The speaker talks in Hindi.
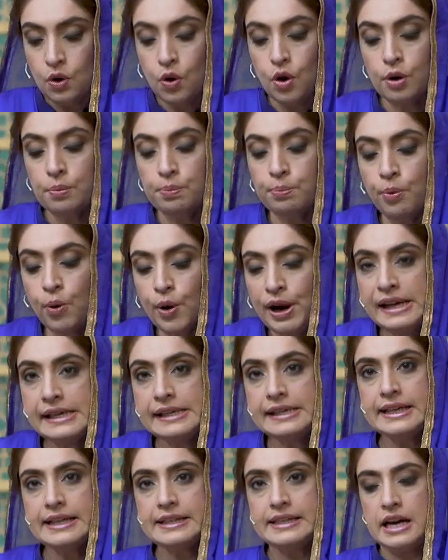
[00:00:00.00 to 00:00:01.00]
और
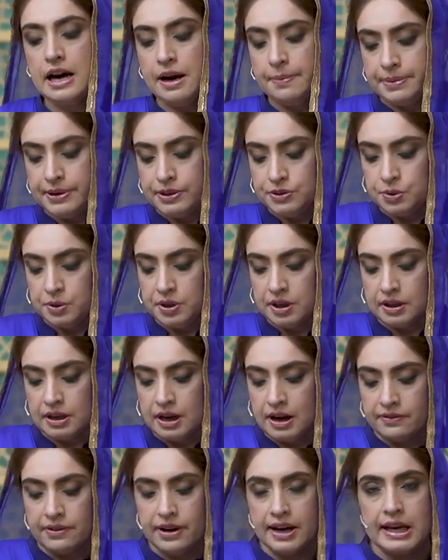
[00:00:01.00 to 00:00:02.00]
बॉयल्ड एग यहाँ पर जो
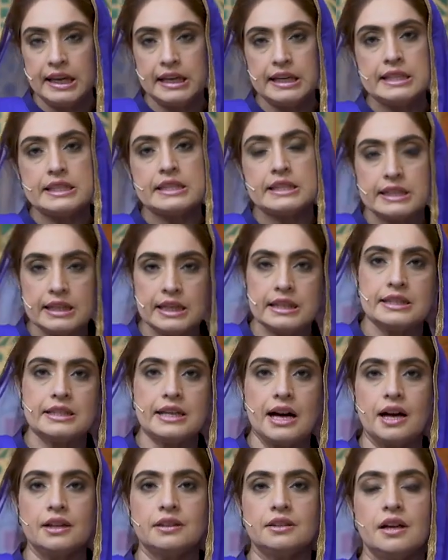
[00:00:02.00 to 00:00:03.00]
रखा हुआ है इसके
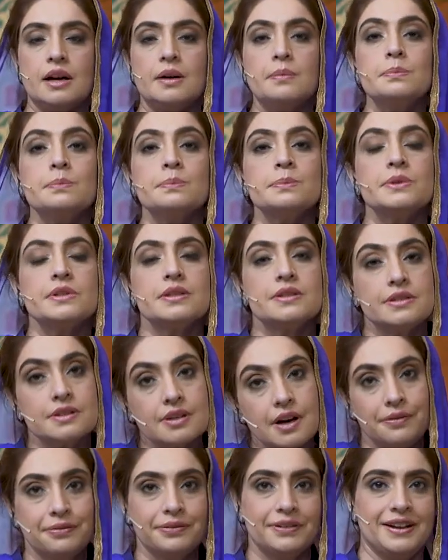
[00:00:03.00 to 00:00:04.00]
साथ हम
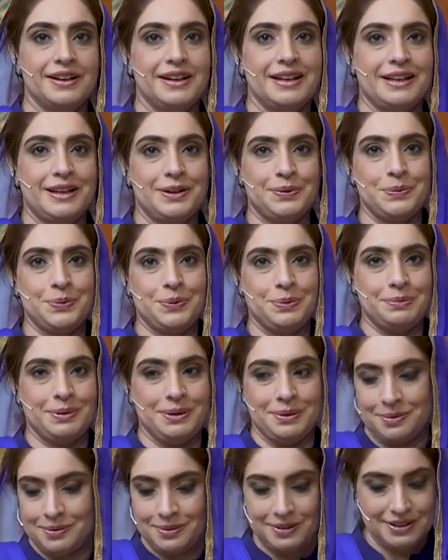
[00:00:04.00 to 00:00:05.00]
सर्व करेंगे कोरमे
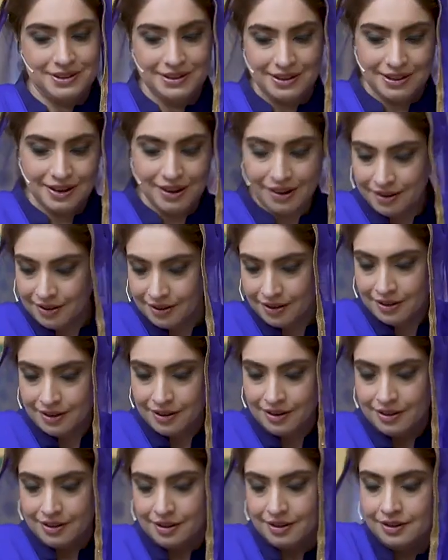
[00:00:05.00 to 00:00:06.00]
को ठीक है
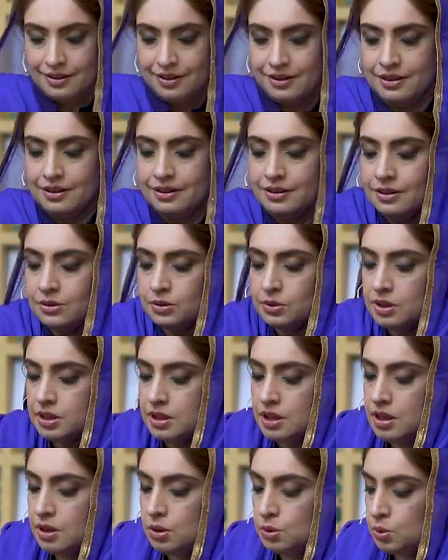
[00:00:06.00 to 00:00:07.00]

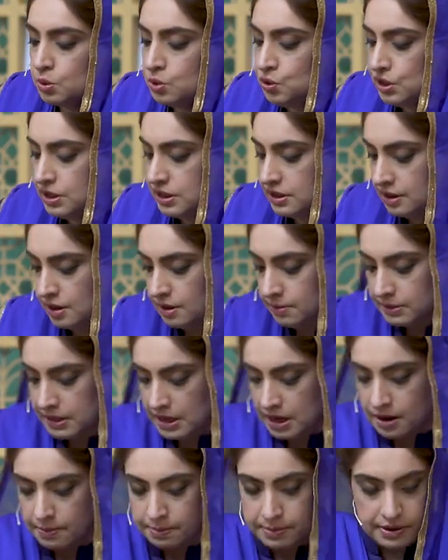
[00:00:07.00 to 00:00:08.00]
तो ये दो चीज़ें हम
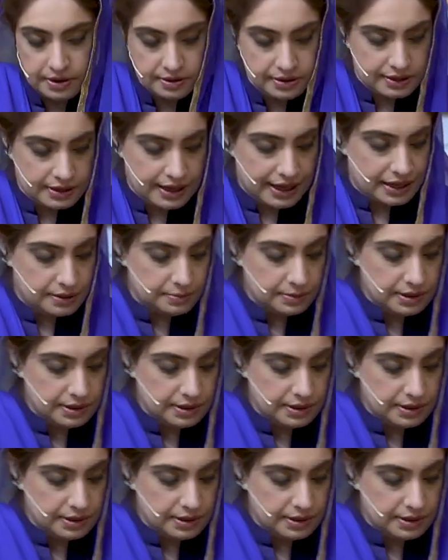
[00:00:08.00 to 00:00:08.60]
यहाँ पर साइड